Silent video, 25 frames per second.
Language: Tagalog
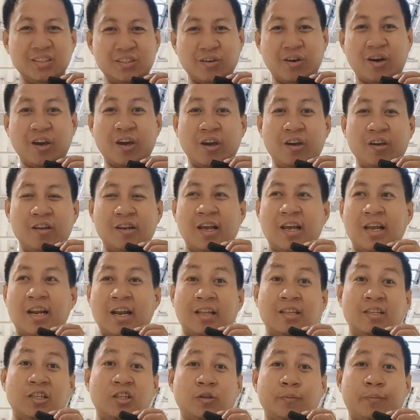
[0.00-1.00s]
so ngayon ay
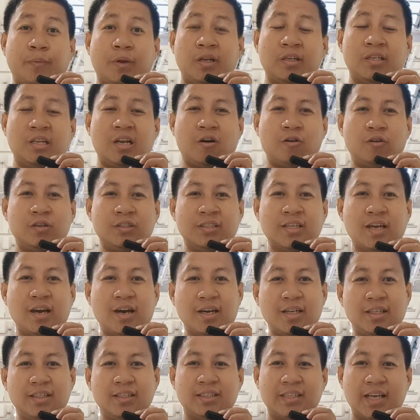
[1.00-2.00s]
nandito pa rin ako
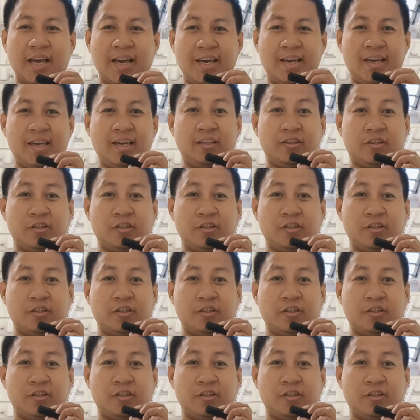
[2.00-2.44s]
sa Kansai